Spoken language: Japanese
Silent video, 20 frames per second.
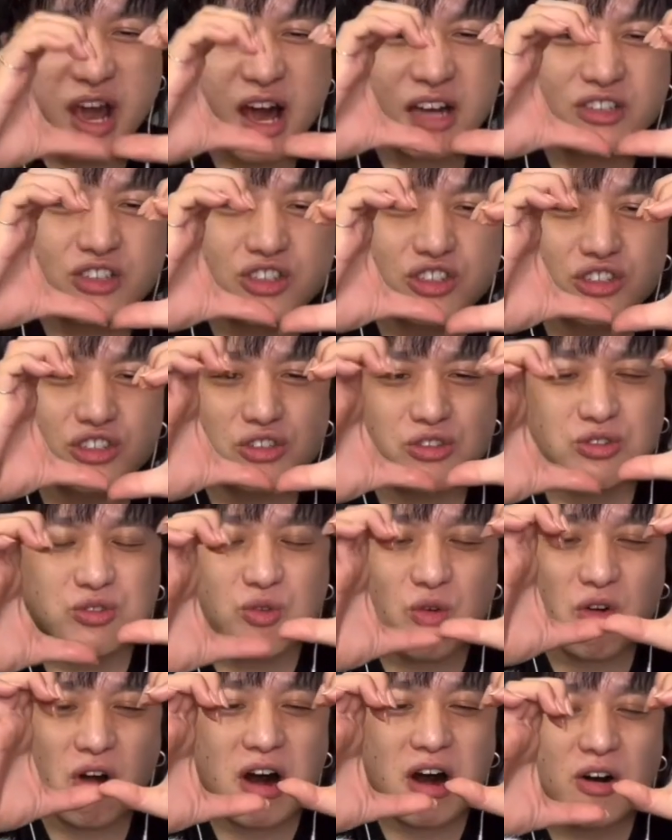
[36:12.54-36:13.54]
にゃん
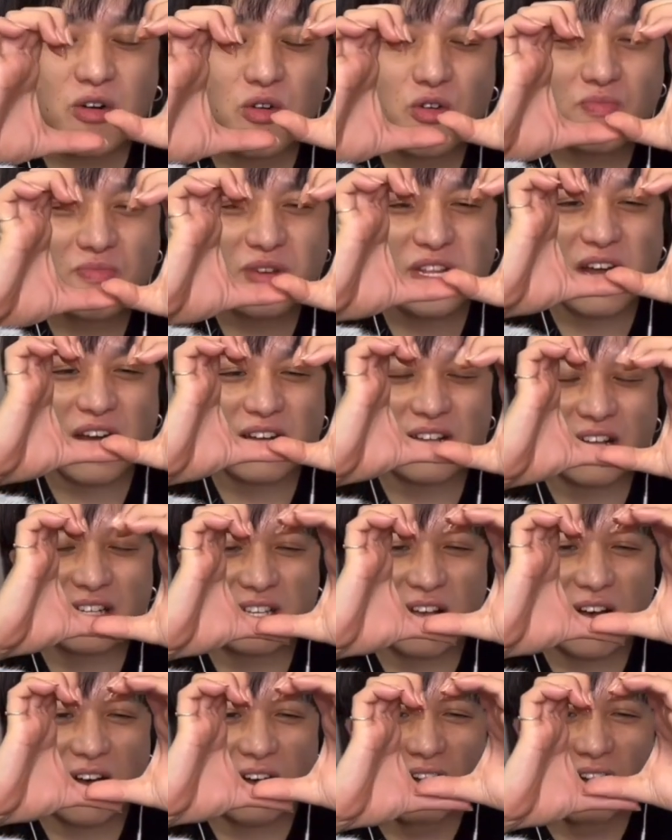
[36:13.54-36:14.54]
ちゅうの顔みた
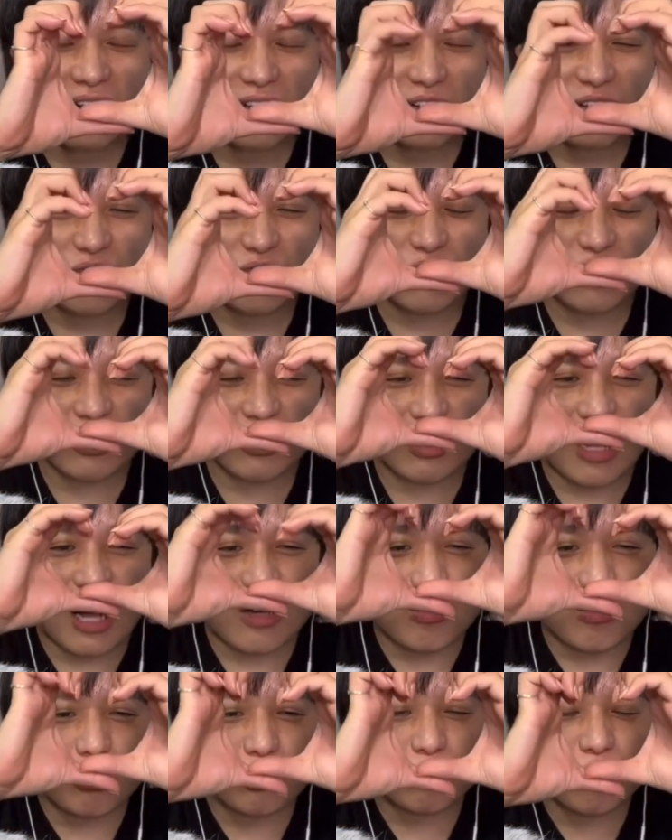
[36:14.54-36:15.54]
いなさ、
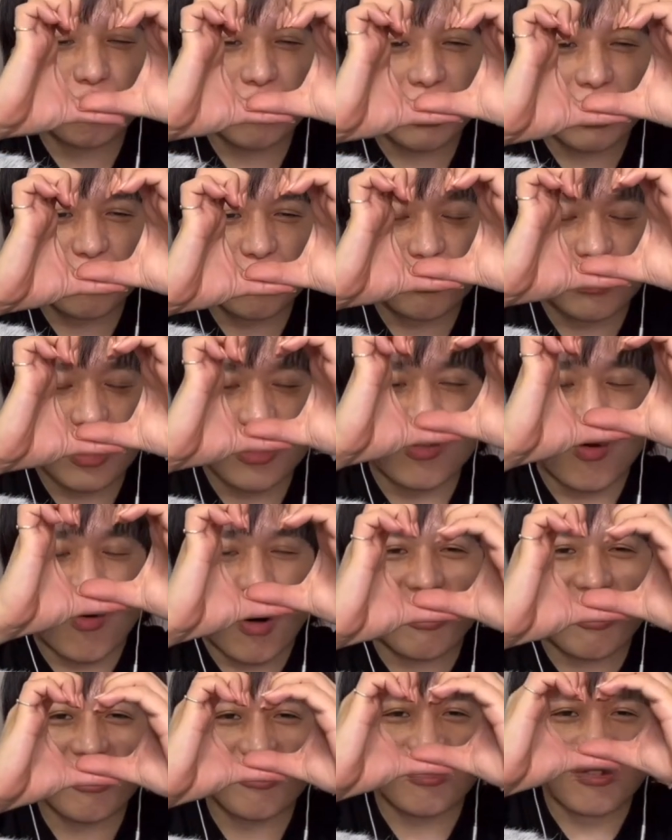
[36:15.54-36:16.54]
ガトーショコラ売って
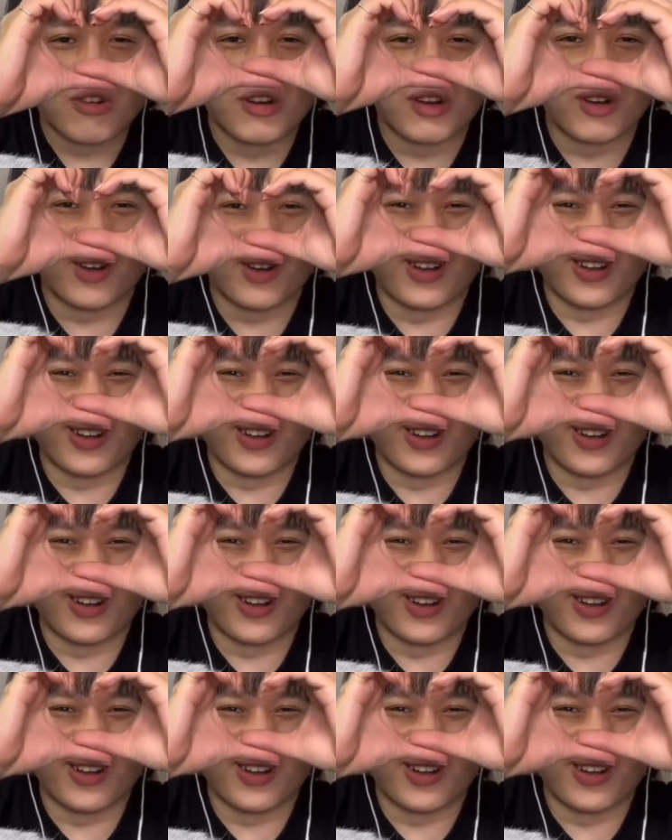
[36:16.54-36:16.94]
るのわかる